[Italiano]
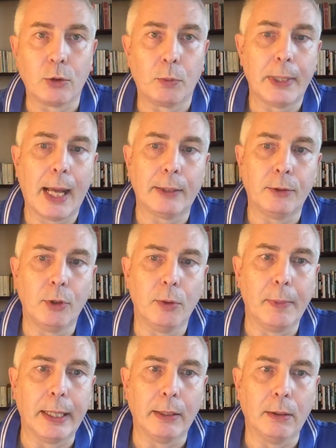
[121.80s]
superati o
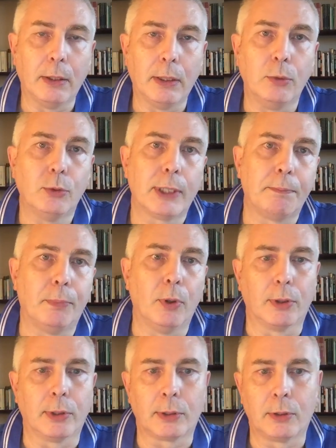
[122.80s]
meno in un
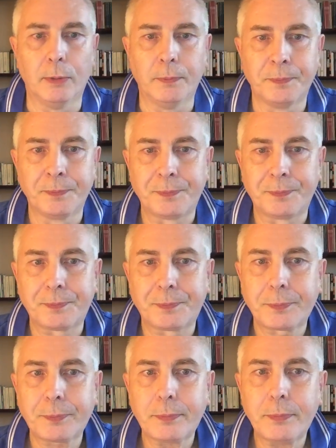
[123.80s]
rapporto.
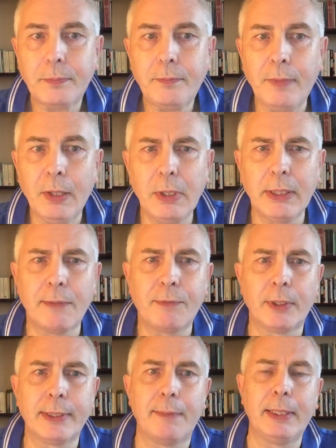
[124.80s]
Quindi è
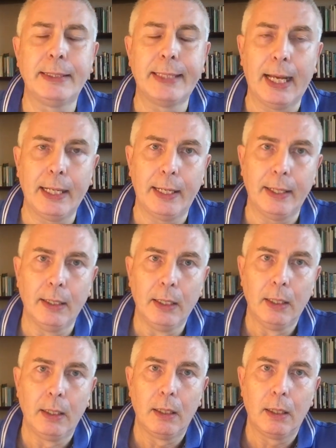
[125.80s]
fondamentale
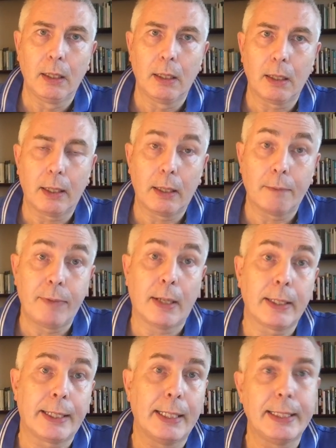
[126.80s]

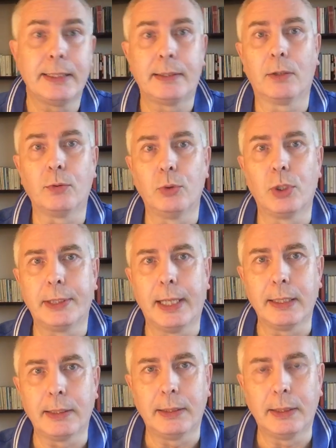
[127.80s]
fare chiarezza su noi
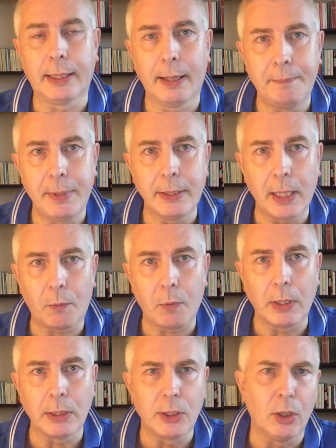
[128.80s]
stessi, capire
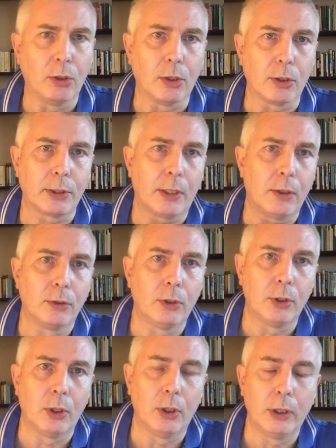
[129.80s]
quali sono secondo
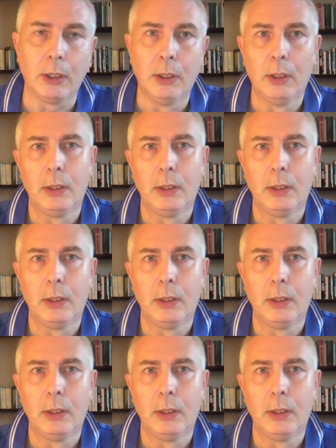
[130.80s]
noi